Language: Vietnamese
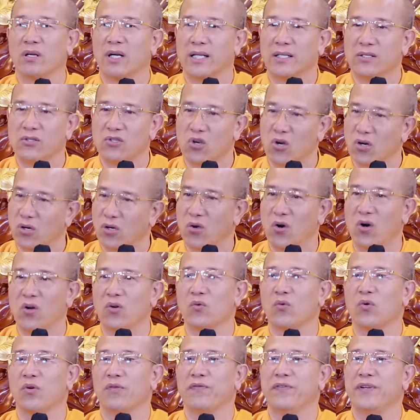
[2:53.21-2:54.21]
thì lại chọn
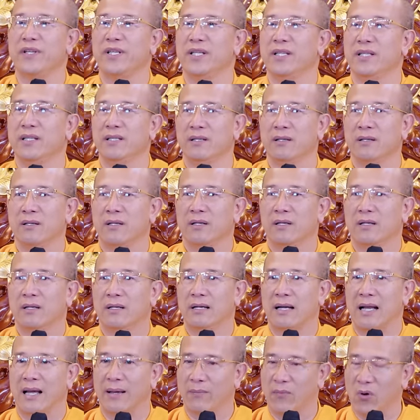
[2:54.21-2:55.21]
con của phi
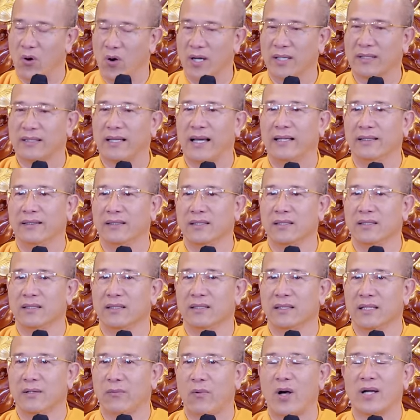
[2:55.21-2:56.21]
làm hoàng thái
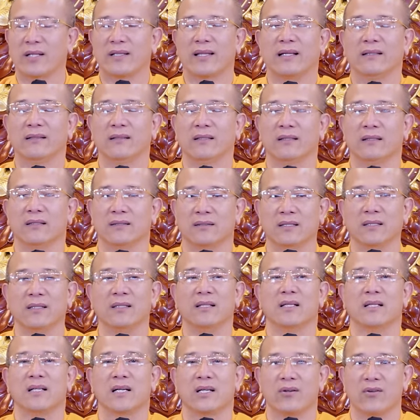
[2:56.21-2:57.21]
tử làm hoàng thái tử
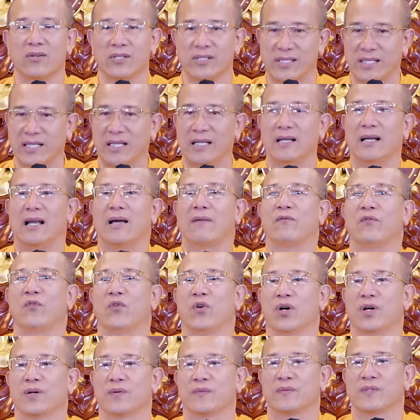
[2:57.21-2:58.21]
tức là người đó sẽ làm
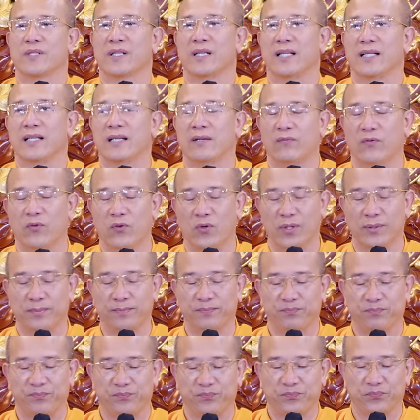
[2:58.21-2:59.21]
vua sẽ lên làm vua
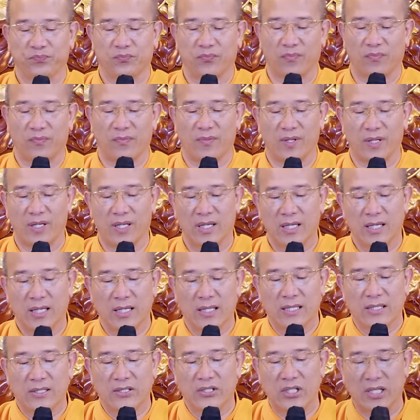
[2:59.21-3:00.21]
ừ.
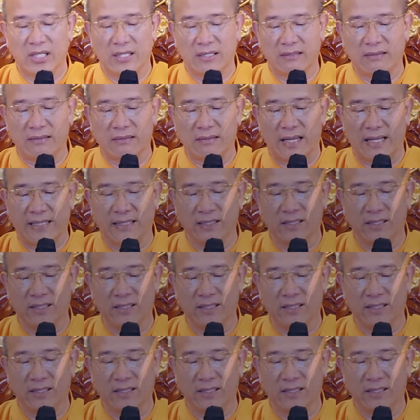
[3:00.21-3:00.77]
Trần